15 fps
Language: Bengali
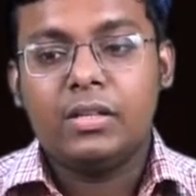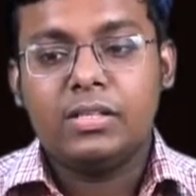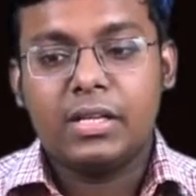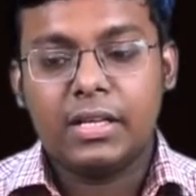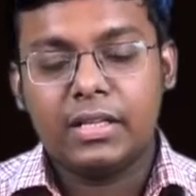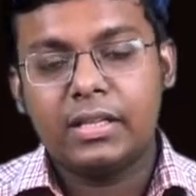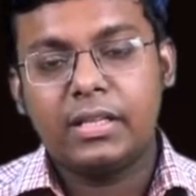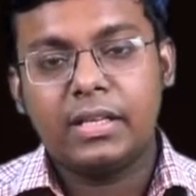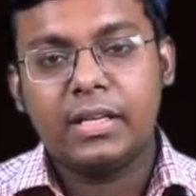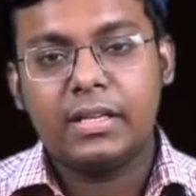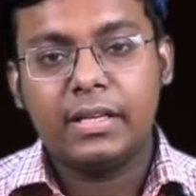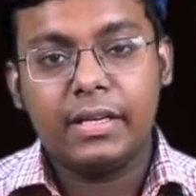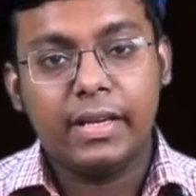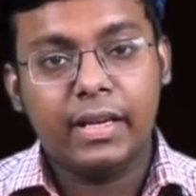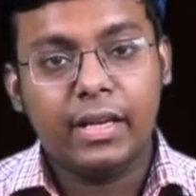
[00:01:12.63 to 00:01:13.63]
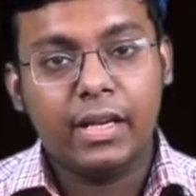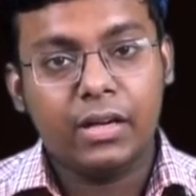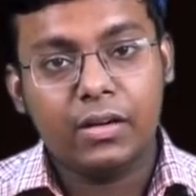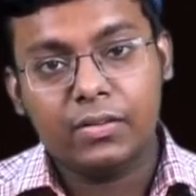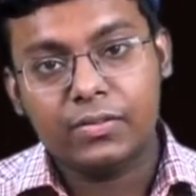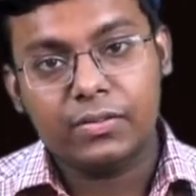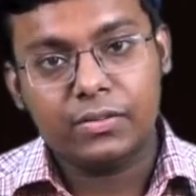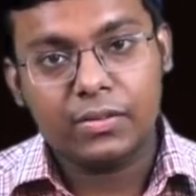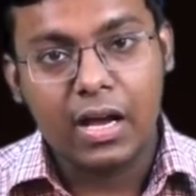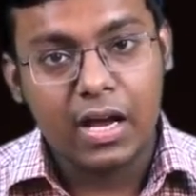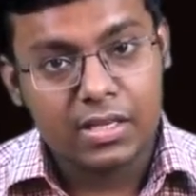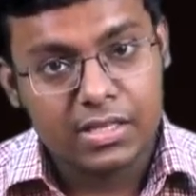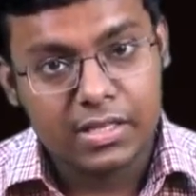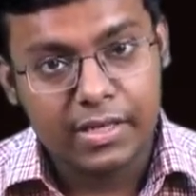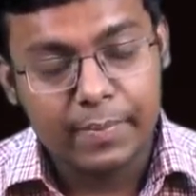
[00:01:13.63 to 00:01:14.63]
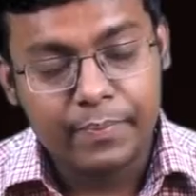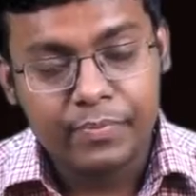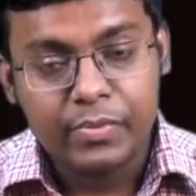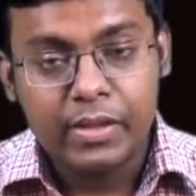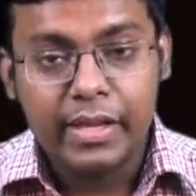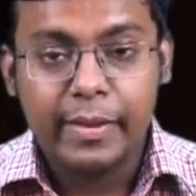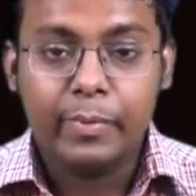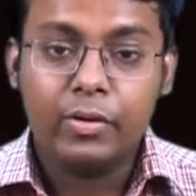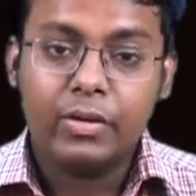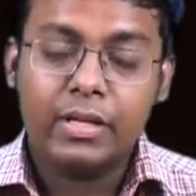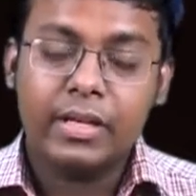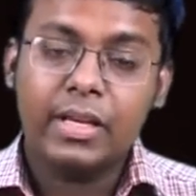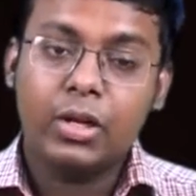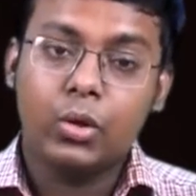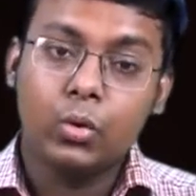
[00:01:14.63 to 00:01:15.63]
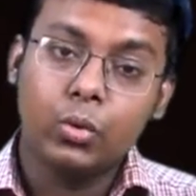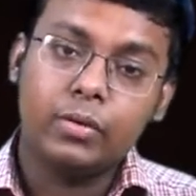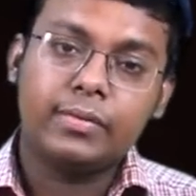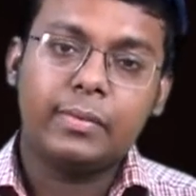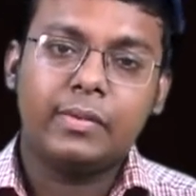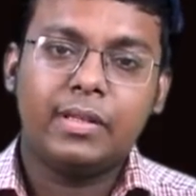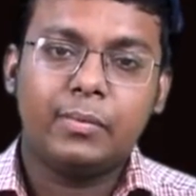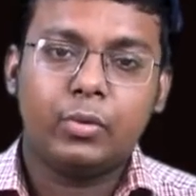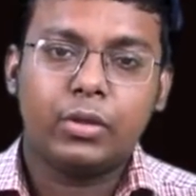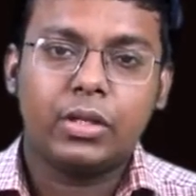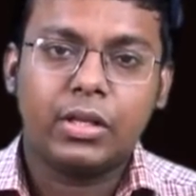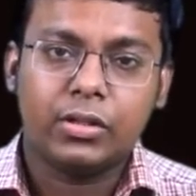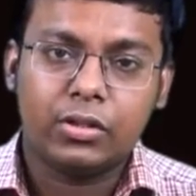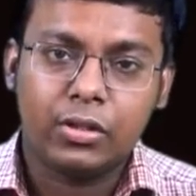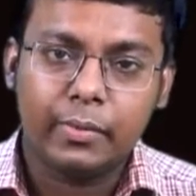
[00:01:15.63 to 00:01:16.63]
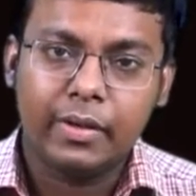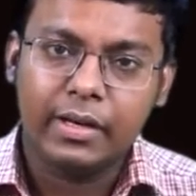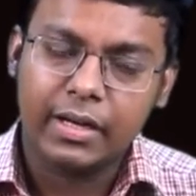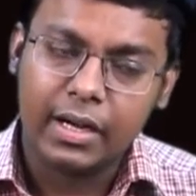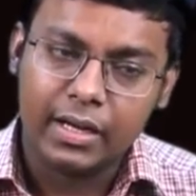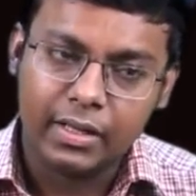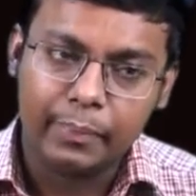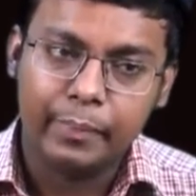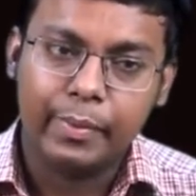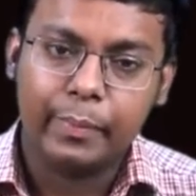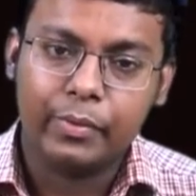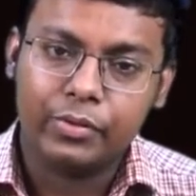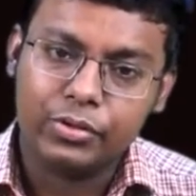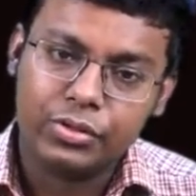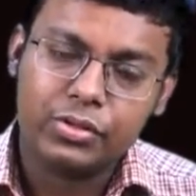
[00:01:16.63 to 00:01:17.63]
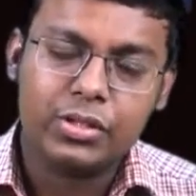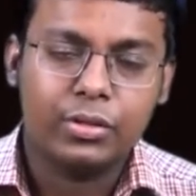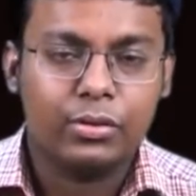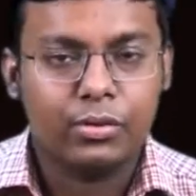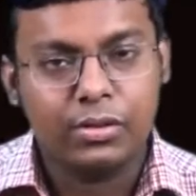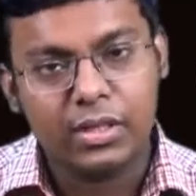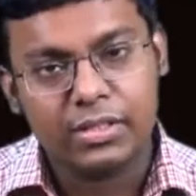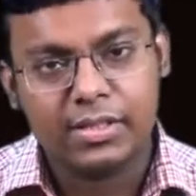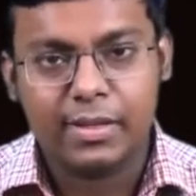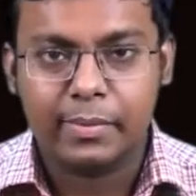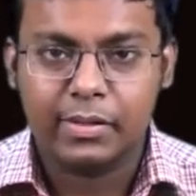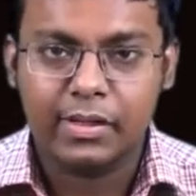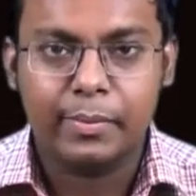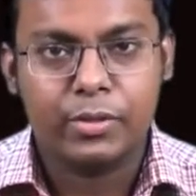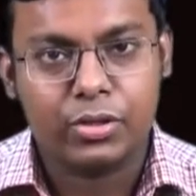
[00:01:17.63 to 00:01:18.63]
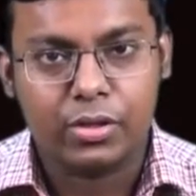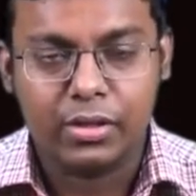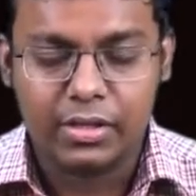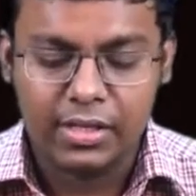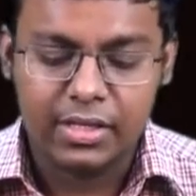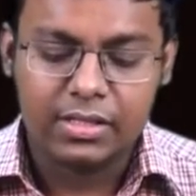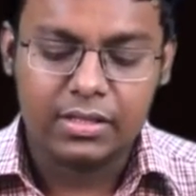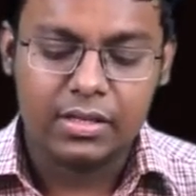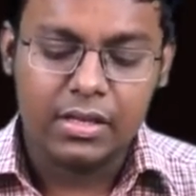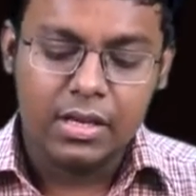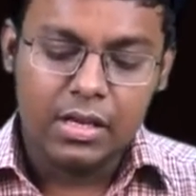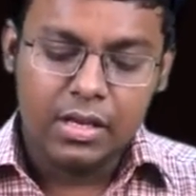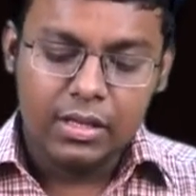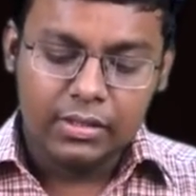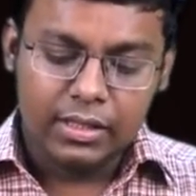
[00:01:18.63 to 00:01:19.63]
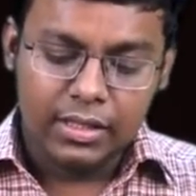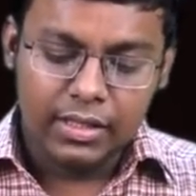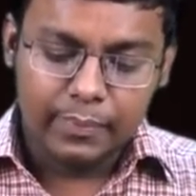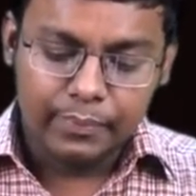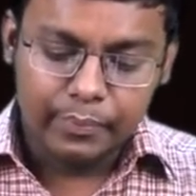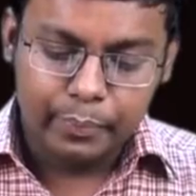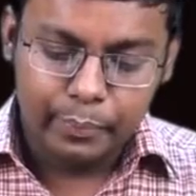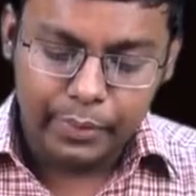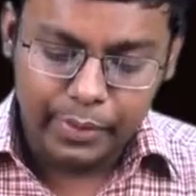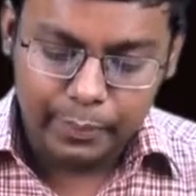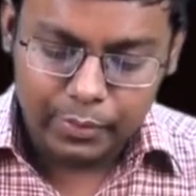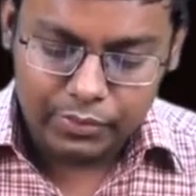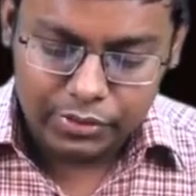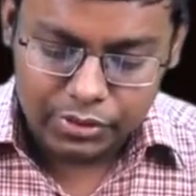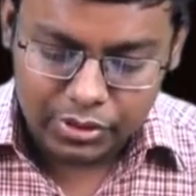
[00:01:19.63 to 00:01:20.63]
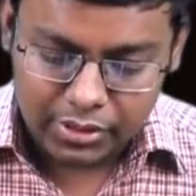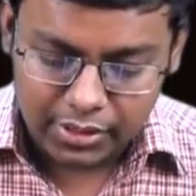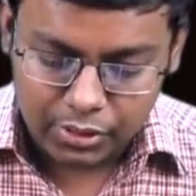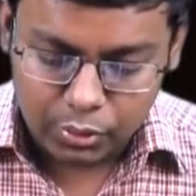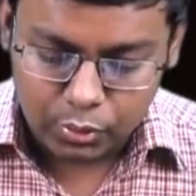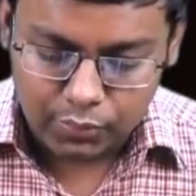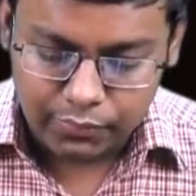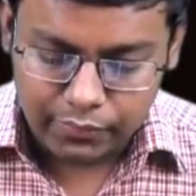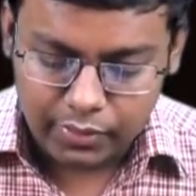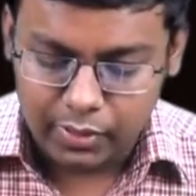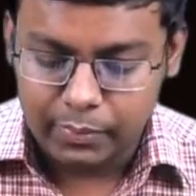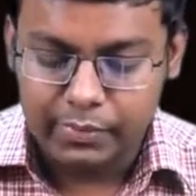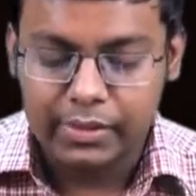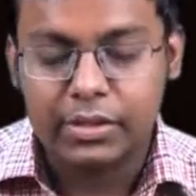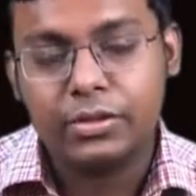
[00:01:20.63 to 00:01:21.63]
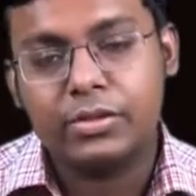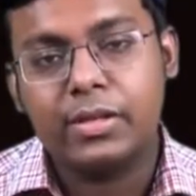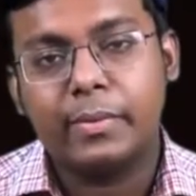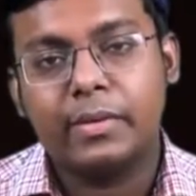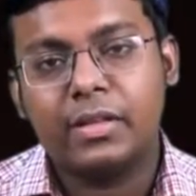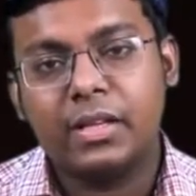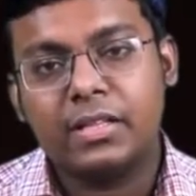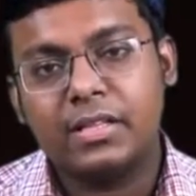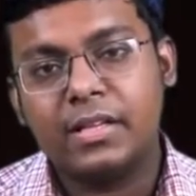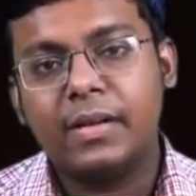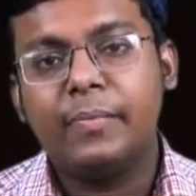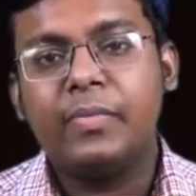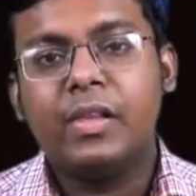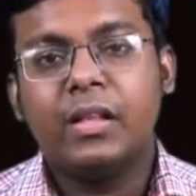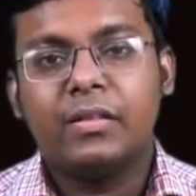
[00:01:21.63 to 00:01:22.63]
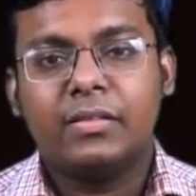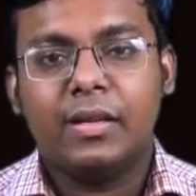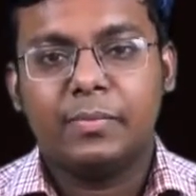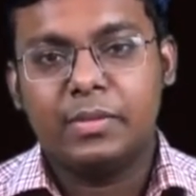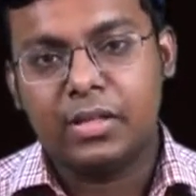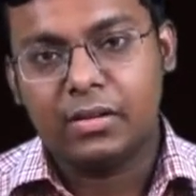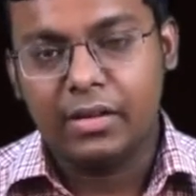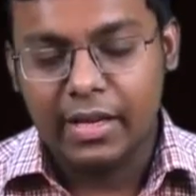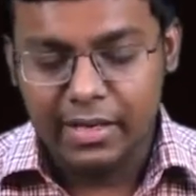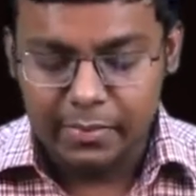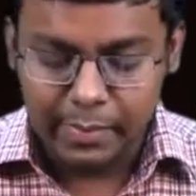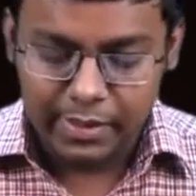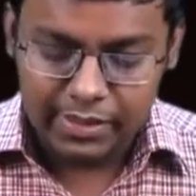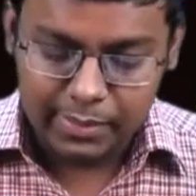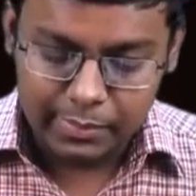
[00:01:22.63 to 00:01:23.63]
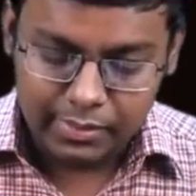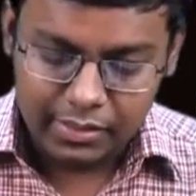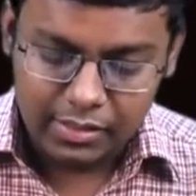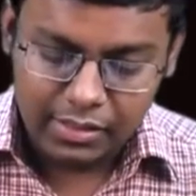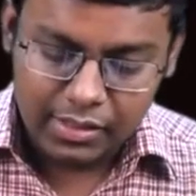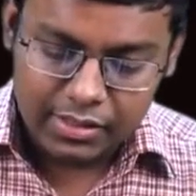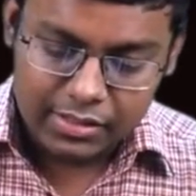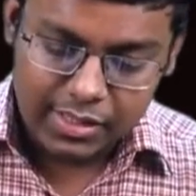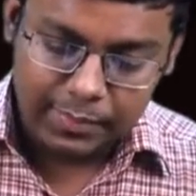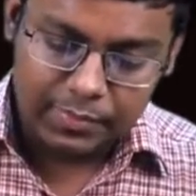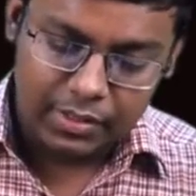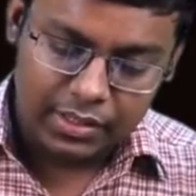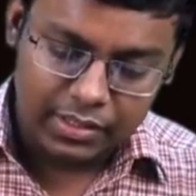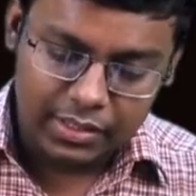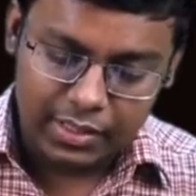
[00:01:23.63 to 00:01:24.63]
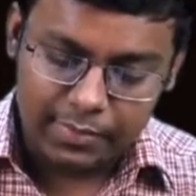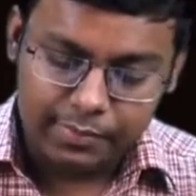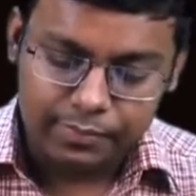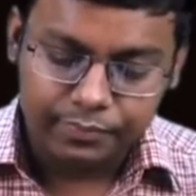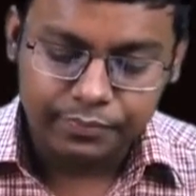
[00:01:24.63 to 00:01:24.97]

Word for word: সেখান থেকে কি কি এরার্স আসে এবং কি কি রুলস আমাদের মনে রাখতে হবে রিগার্ডিং প্রিপোজিশন সেগুলো নিয়ে আজকে আমাদের বিষয় ঠিক আছে তাহলে প্রিপোজিশন অ্যান্ড গ্রুপ ওয়ার্কস এটা হচ্ছে আমাদের আজকে সাবজেক্ট লাইন বা এটা আমাদের চ্যাপ্টারের নাম